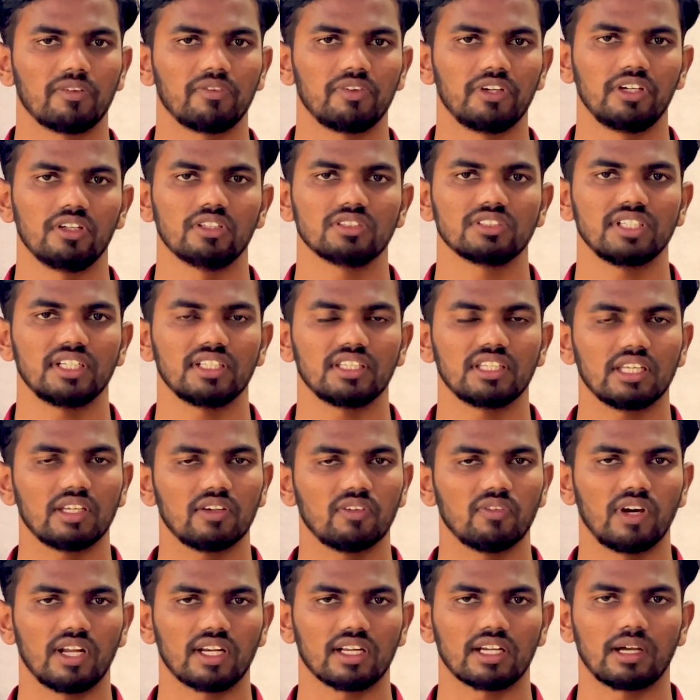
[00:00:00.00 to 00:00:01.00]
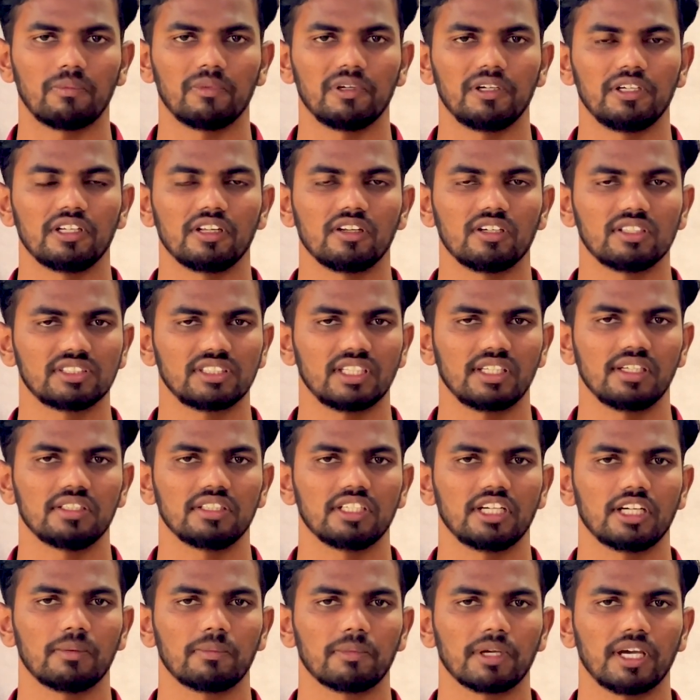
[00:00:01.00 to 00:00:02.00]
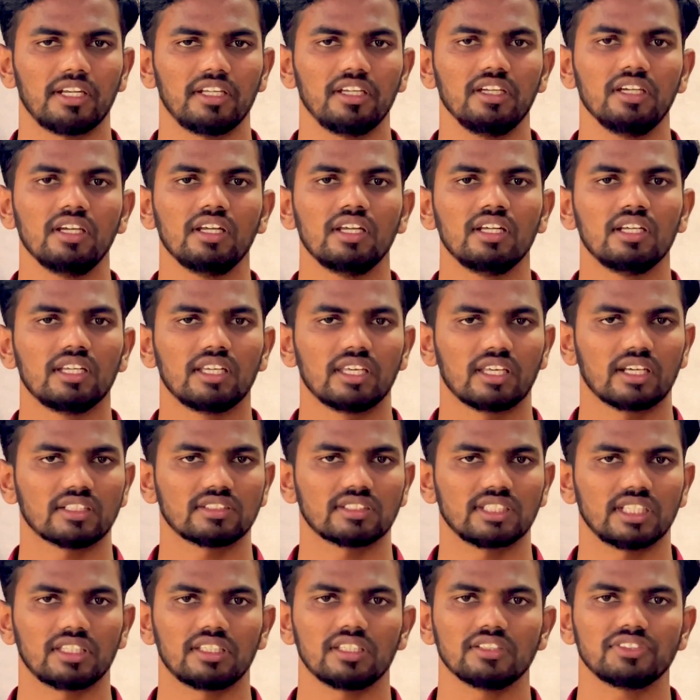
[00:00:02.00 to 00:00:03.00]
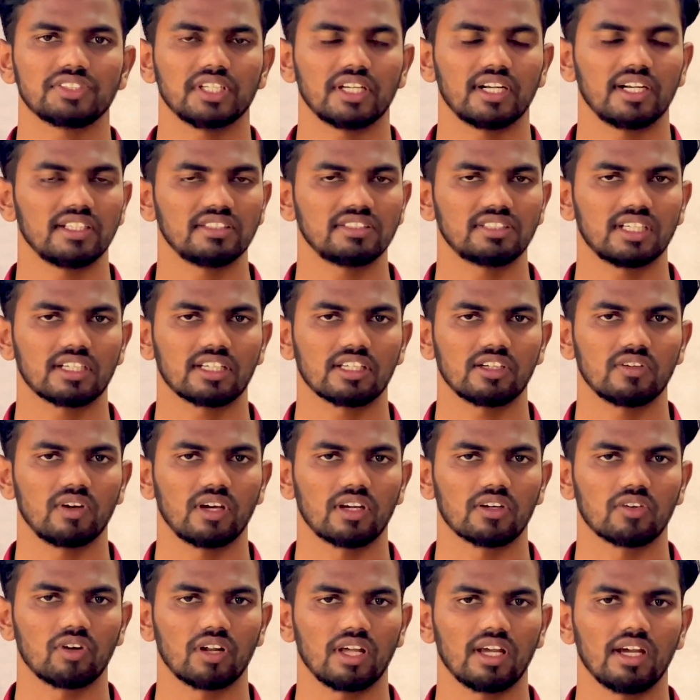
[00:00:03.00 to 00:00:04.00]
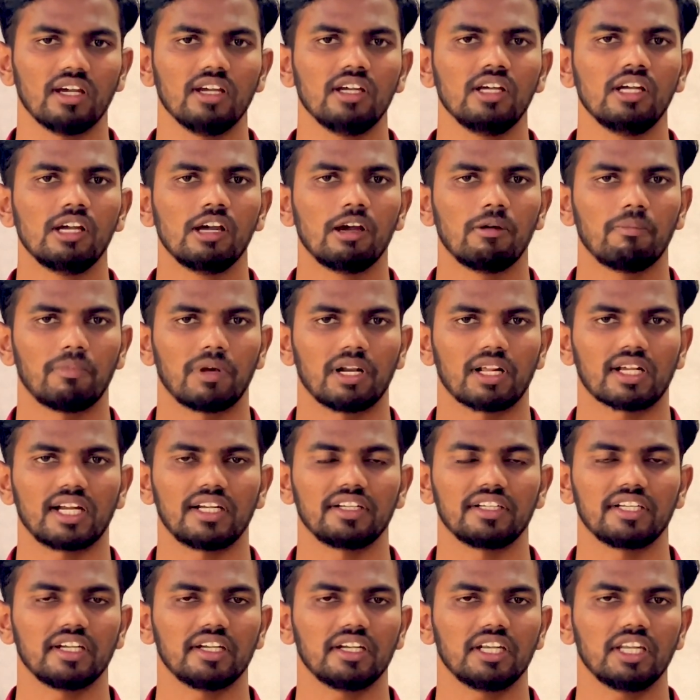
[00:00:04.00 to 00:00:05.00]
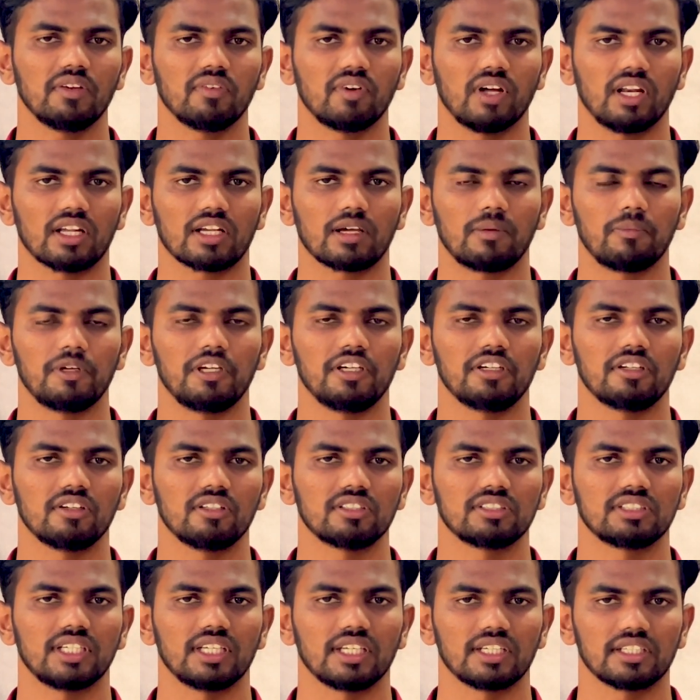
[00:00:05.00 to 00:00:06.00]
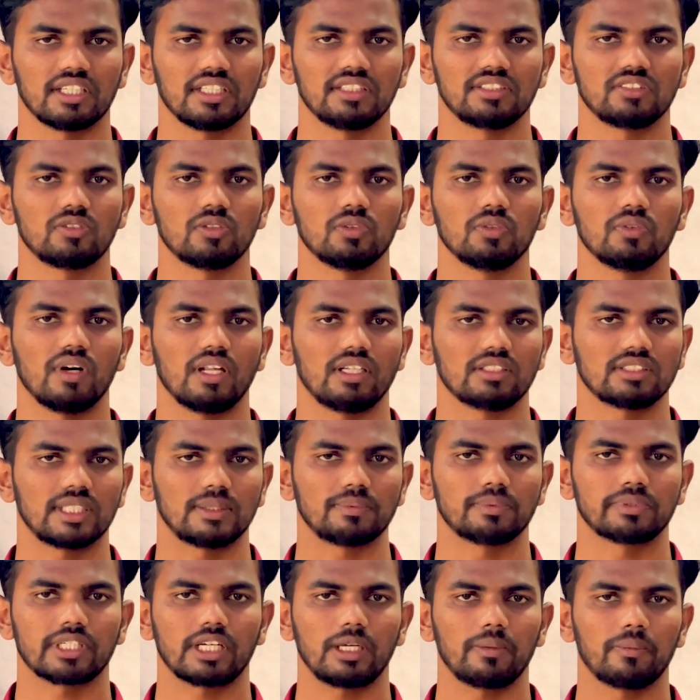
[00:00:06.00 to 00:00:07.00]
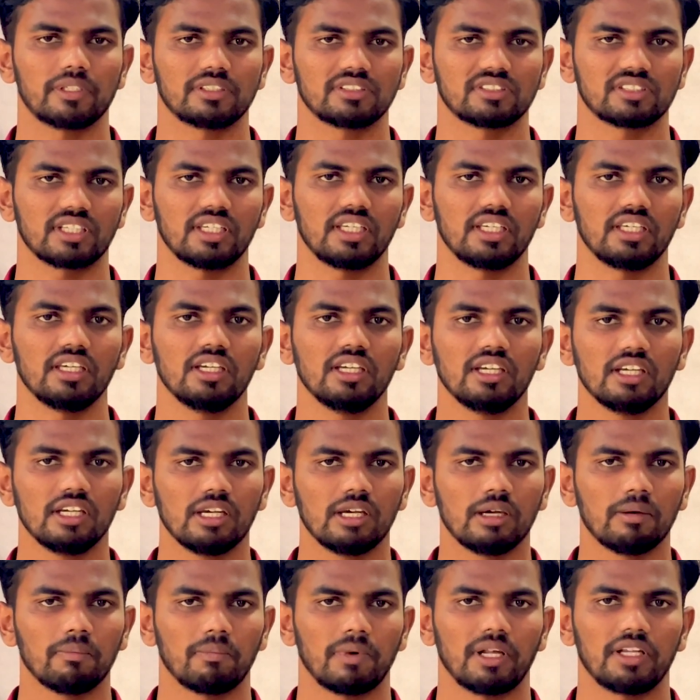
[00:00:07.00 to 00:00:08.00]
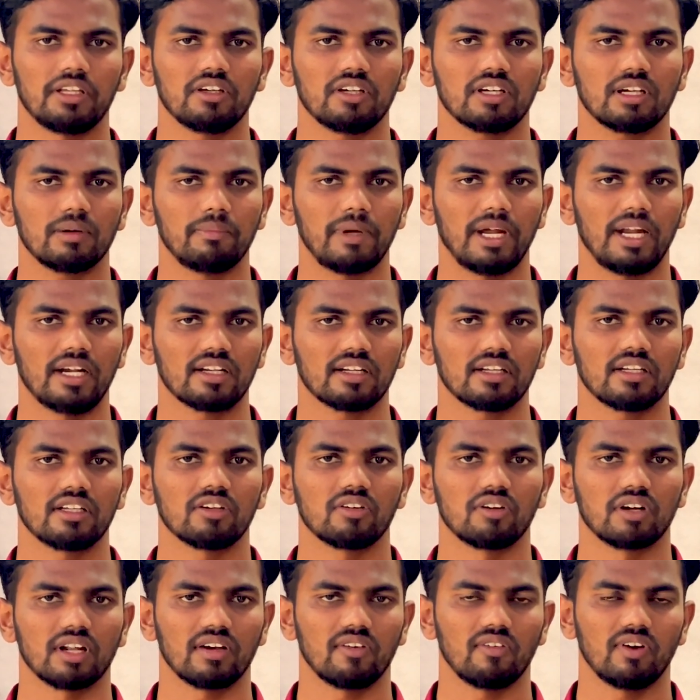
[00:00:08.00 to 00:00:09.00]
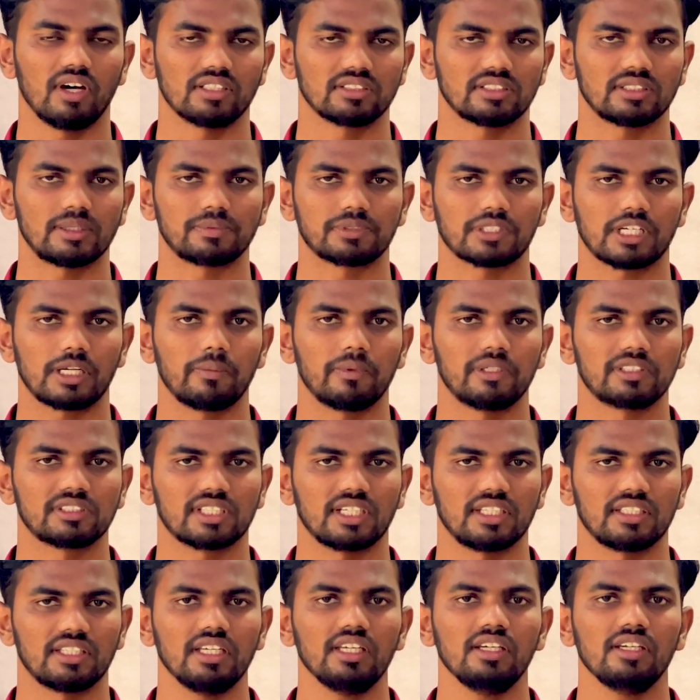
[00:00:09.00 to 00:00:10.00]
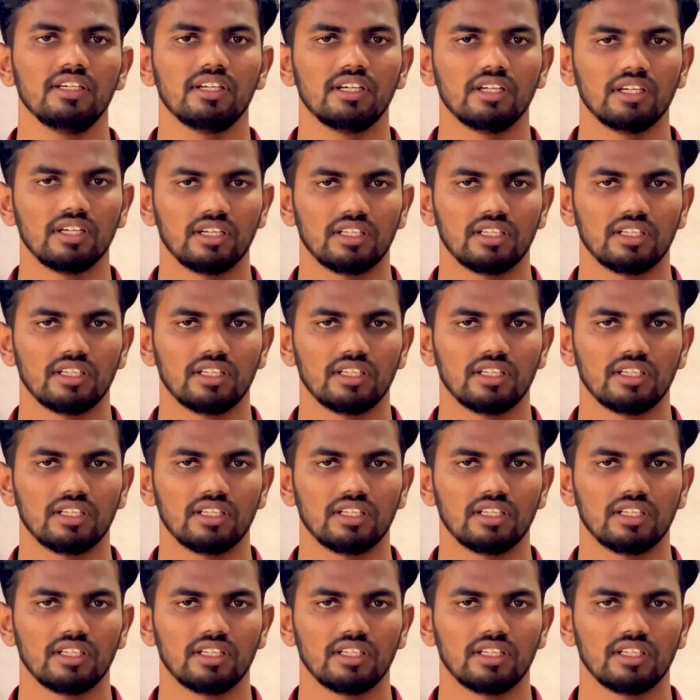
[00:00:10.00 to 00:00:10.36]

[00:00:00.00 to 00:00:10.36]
మన వీడియోస్ని అయితే వారి కమ్యూనిటీలో షేర్ చేయడం కానీ ఇక సత్య స్టడీ సర్కిల్ వారు కూడా మన కంటెంట్ని వాళ్ళ కమ్యూనిటీలో షేర్ చేస్తూ వాళ్ళ సబ్స్క్రైబర్స్కి మన యొక్క మ్యాటర్ని కూడా వాళ్ళ సబ్స్క్రైబర్స్కి అయితే